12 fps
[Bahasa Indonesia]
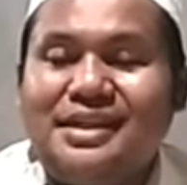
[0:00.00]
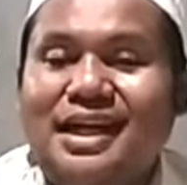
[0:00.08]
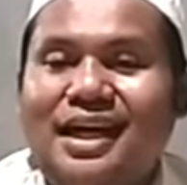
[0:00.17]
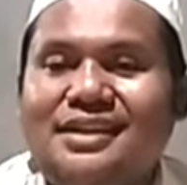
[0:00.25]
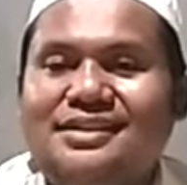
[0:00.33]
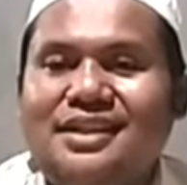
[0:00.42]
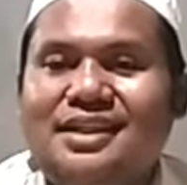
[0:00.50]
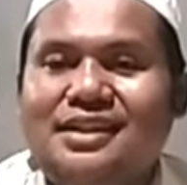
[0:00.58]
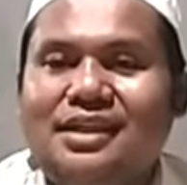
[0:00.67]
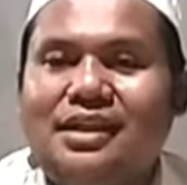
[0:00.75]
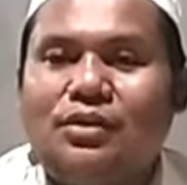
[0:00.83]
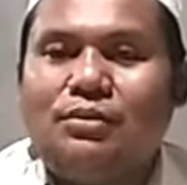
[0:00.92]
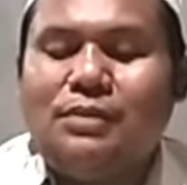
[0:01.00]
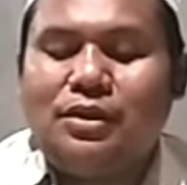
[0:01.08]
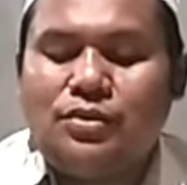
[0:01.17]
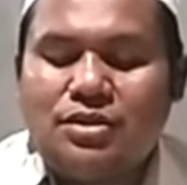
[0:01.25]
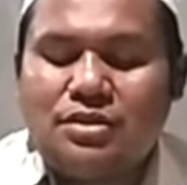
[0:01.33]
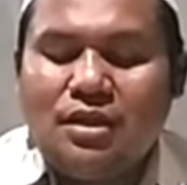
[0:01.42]
beda halnya kalau
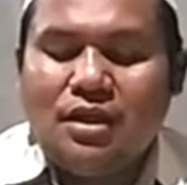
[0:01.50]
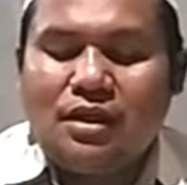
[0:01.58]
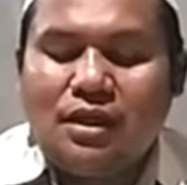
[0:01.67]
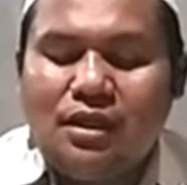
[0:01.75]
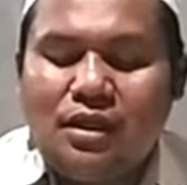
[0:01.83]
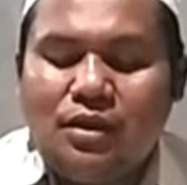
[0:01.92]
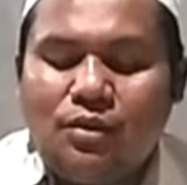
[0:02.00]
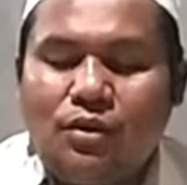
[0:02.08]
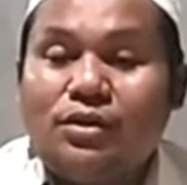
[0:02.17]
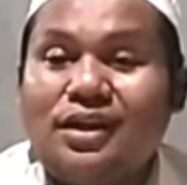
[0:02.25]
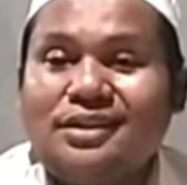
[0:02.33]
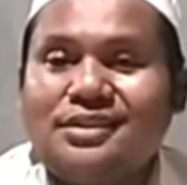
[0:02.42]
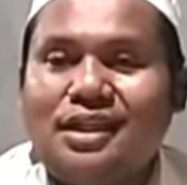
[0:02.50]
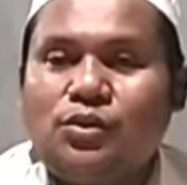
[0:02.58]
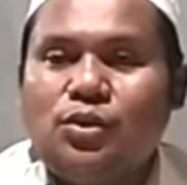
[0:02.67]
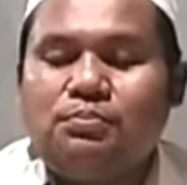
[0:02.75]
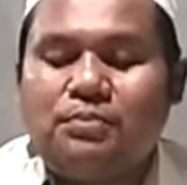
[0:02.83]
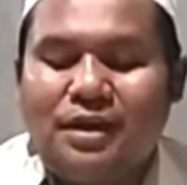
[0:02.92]
manus kalau orang yang
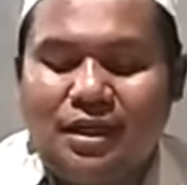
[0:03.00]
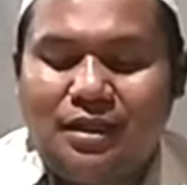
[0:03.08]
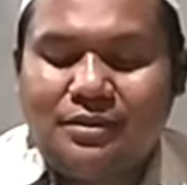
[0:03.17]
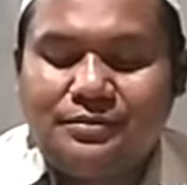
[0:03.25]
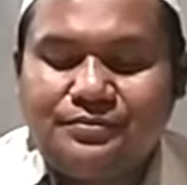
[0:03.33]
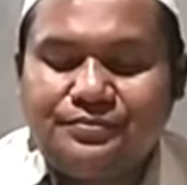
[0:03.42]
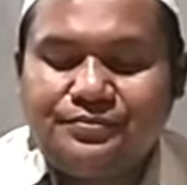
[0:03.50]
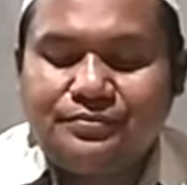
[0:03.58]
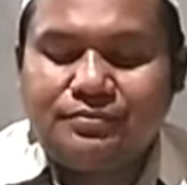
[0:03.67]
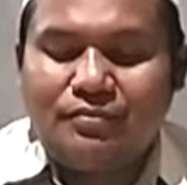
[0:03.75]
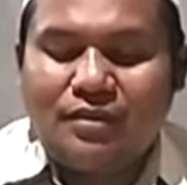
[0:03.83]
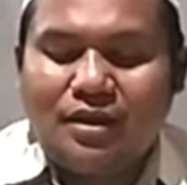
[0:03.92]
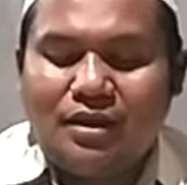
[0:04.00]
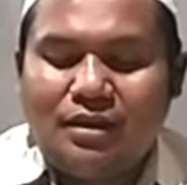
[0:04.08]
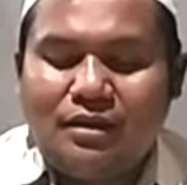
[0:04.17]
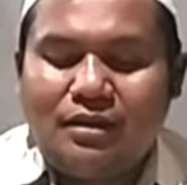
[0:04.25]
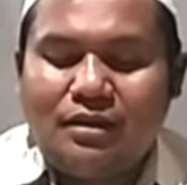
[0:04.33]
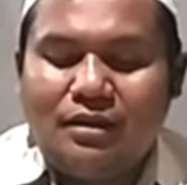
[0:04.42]
lupa
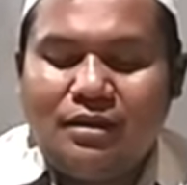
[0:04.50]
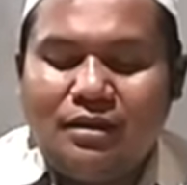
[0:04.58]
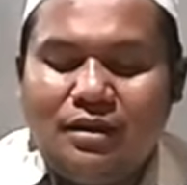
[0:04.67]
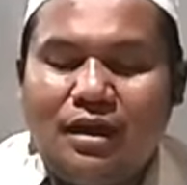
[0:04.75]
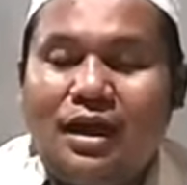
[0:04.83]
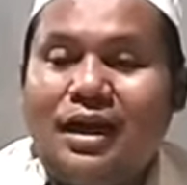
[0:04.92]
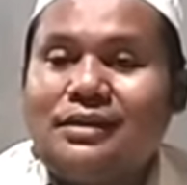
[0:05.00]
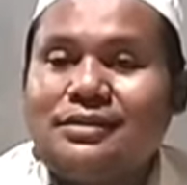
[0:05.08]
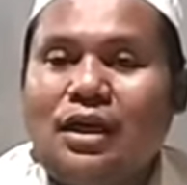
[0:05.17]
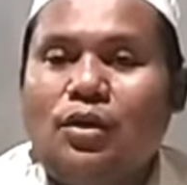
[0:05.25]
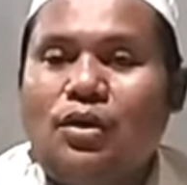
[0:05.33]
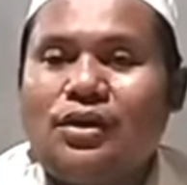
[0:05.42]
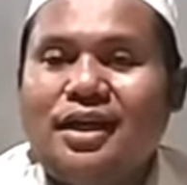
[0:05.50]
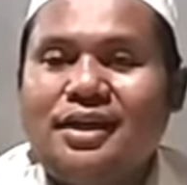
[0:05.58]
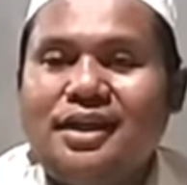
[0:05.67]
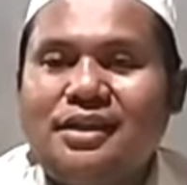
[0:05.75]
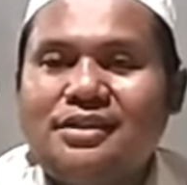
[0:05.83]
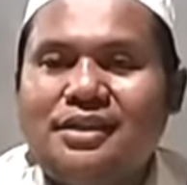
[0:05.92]
eh, atau
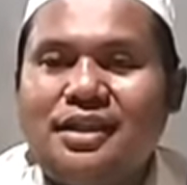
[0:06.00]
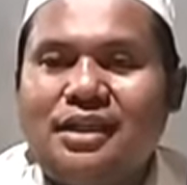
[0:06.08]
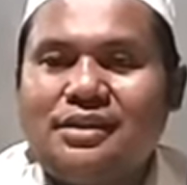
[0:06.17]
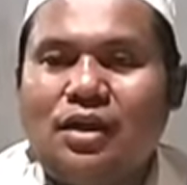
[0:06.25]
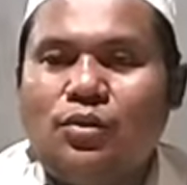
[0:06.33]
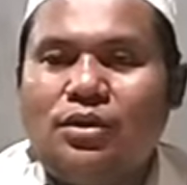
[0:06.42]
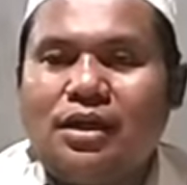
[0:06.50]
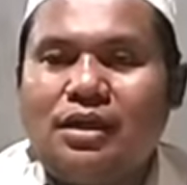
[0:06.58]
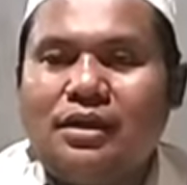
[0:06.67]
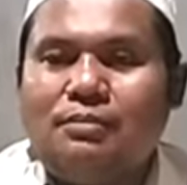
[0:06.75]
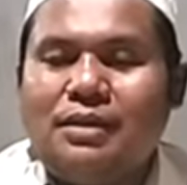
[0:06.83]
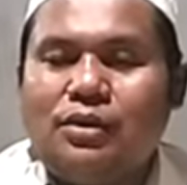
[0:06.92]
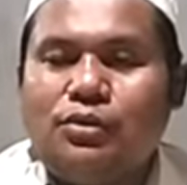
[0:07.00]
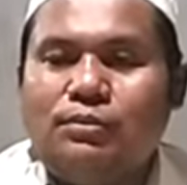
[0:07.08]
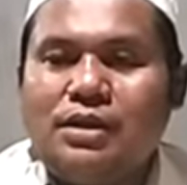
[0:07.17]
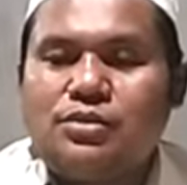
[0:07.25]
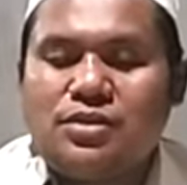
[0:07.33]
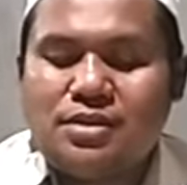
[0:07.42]
orang yang tidak tahu karena baru
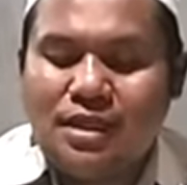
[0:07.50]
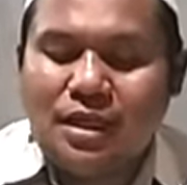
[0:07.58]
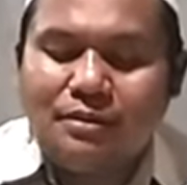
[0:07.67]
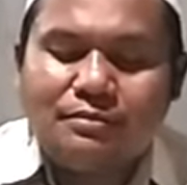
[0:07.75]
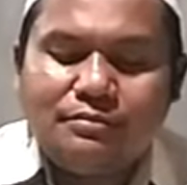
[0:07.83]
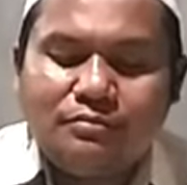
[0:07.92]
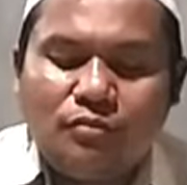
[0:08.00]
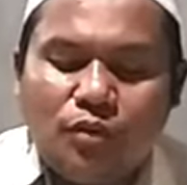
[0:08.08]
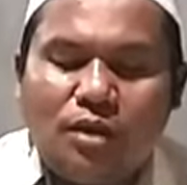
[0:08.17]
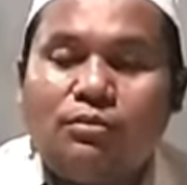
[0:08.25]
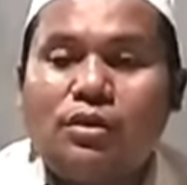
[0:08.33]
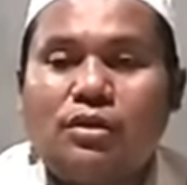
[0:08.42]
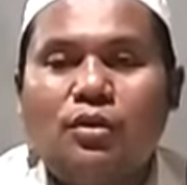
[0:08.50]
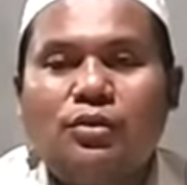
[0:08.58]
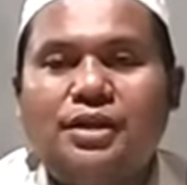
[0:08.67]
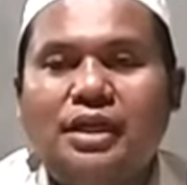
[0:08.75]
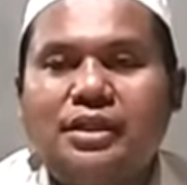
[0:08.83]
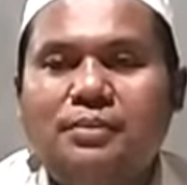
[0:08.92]
masuk Islam wal
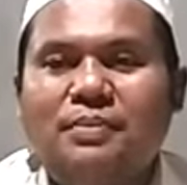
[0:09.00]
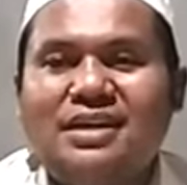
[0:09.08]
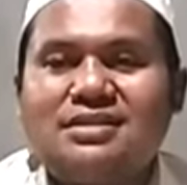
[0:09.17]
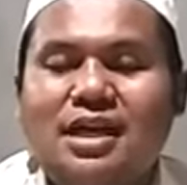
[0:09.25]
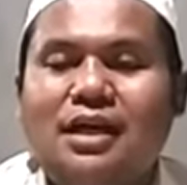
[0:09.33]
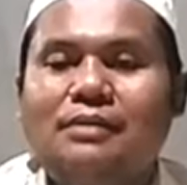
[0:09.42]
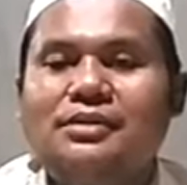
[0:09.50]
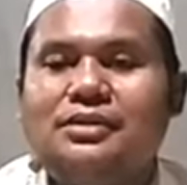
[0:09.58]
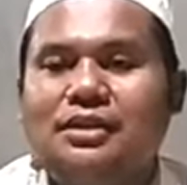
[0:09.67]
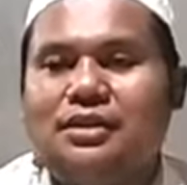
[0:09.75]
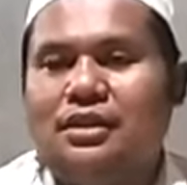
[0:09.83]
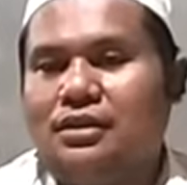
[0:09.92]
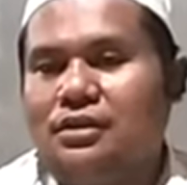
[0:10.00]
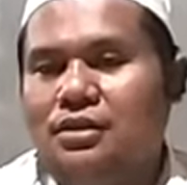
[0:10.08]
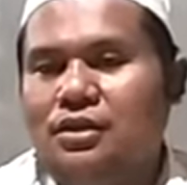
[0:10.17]
mukrahu dan dipaksa misalnya